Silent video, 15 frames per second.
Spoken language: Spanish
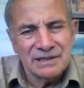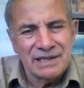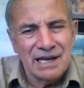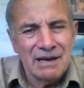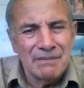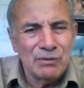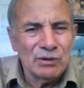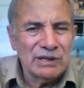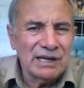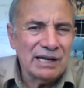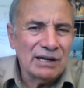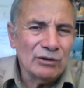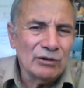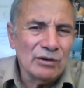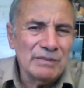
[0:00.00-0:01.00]
sea
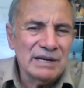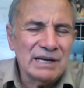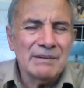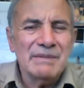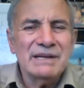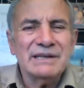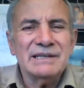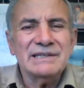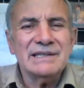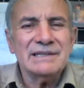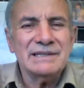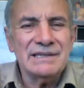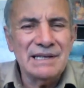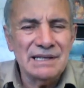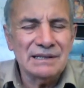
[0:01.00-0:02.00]
porque económicamente se
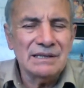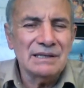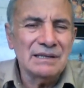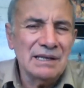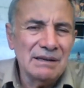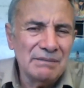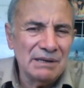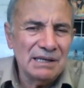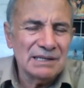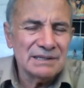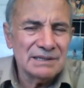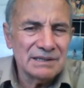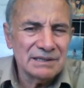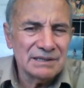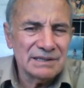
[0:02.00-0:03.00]
sienten
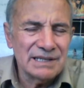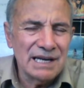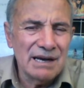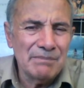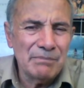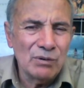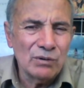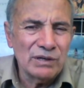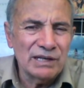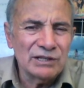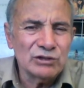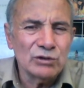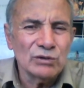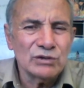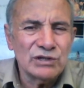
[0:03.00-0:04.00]
débiles, sea porque
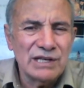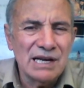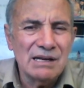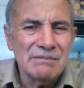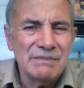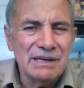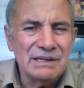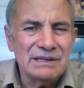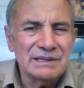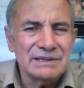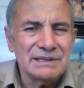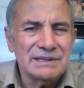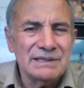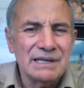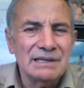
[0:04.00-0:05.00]
socialmente
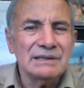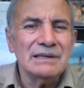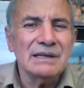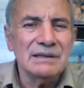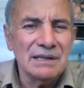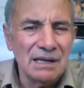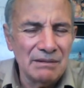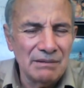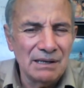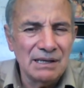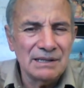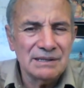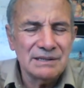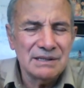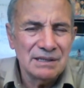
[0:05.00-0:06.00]
se sienten
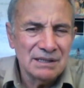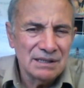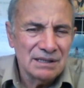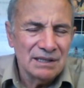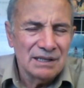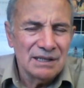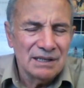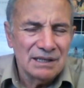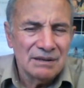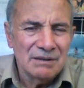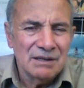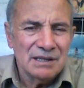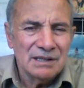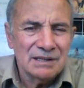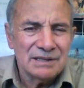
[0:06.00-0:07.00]
débiles,
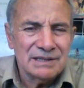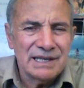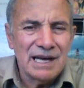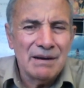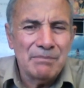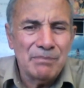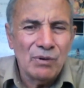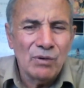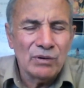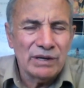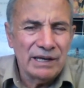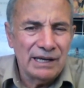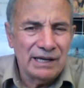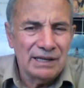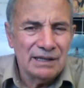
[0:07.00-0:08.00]
sea
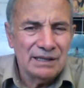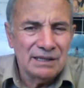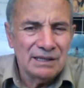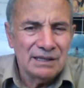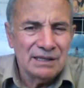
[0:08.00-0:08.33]
porque